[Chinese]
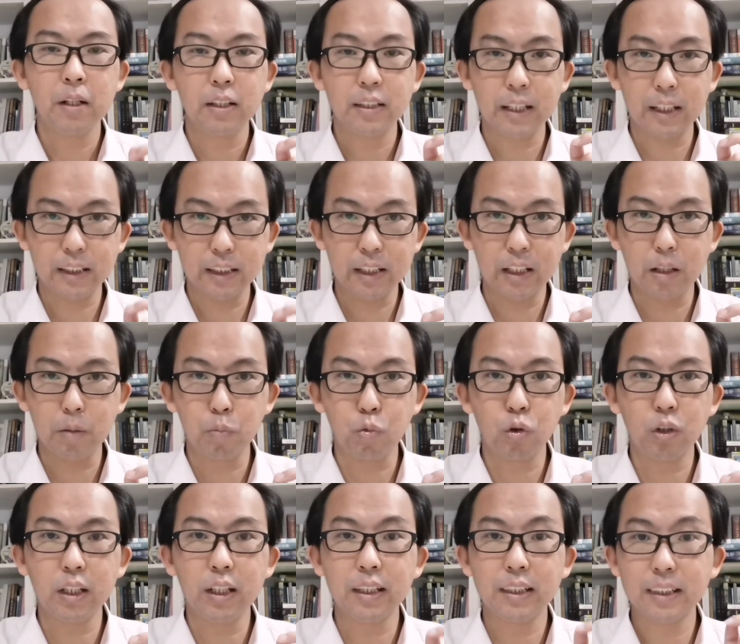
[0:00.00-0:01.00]
在这里的
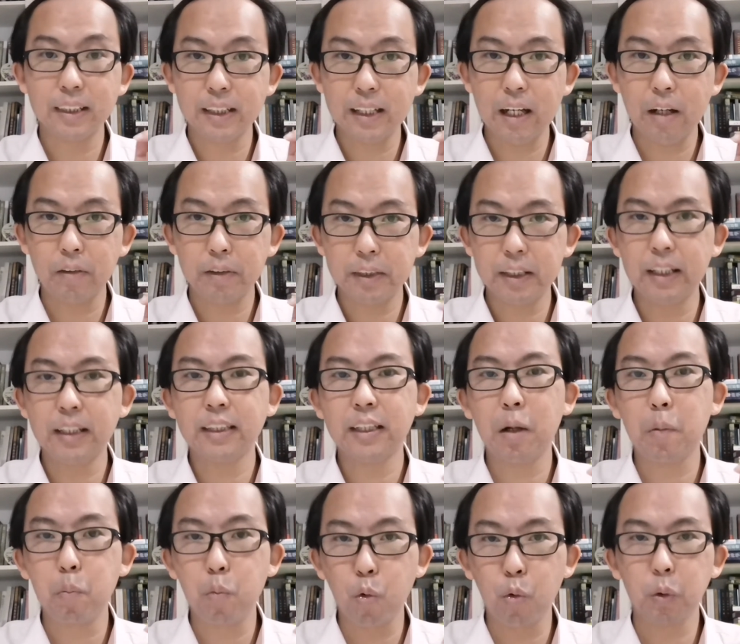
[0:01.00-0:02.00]
目的是要介
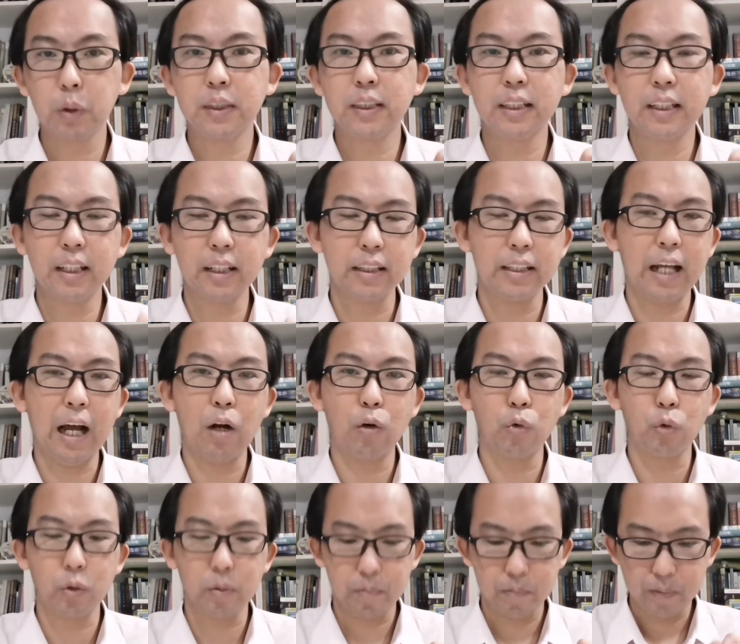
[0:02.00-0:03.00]
绍摩西跟亚
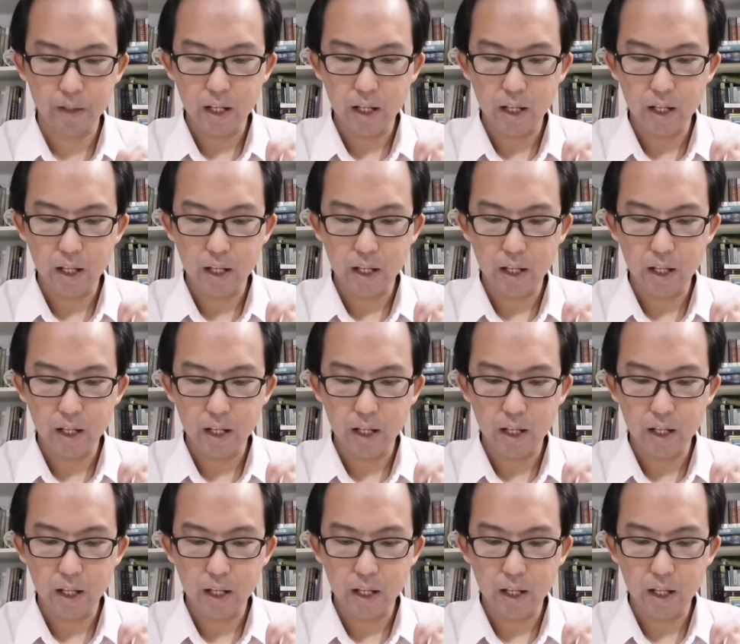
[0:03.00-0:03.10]
伦，